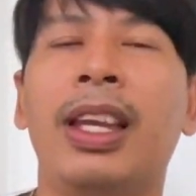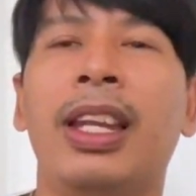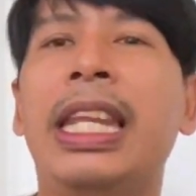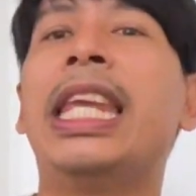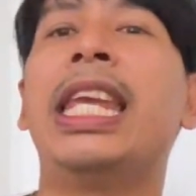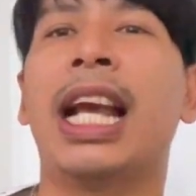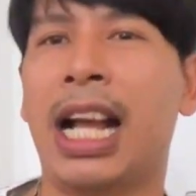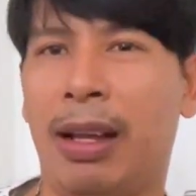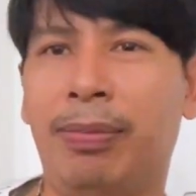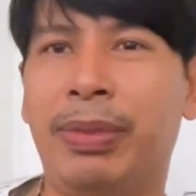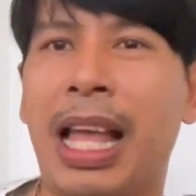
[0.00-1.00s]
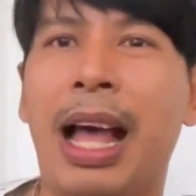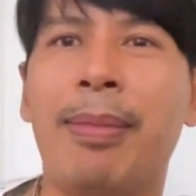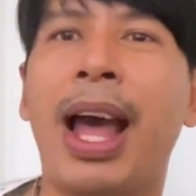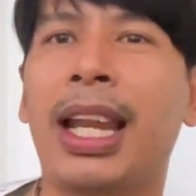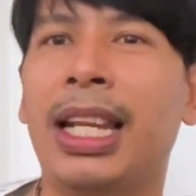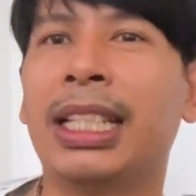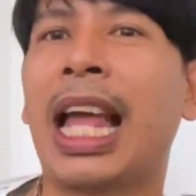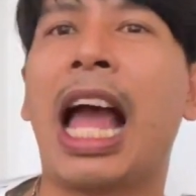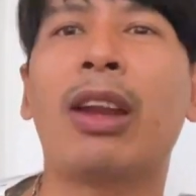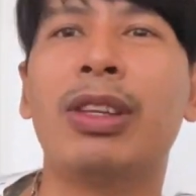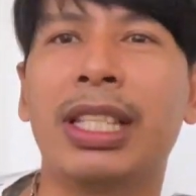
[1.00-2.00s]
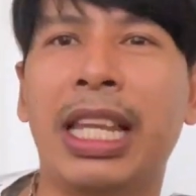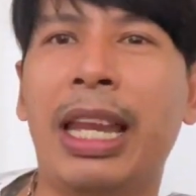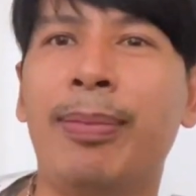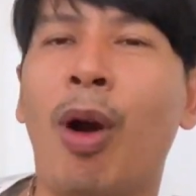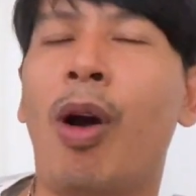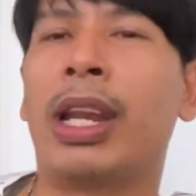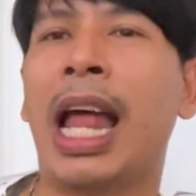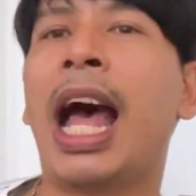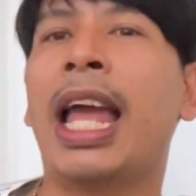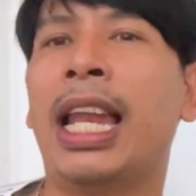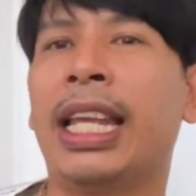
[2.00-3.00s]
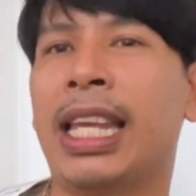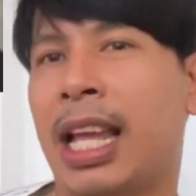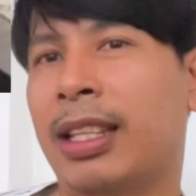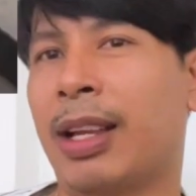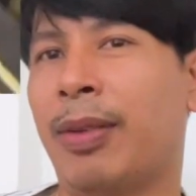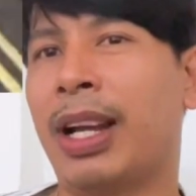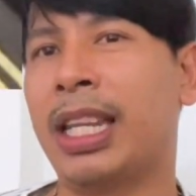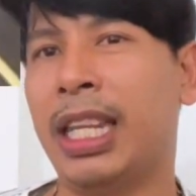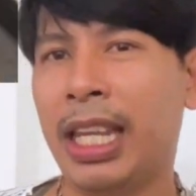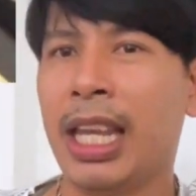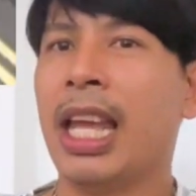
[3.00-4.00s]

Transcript: ดีครับสามารถเดินทางด้วยสเก็ตบอร์ดได้อะไรเงี้ยแต่ว่าคันนี้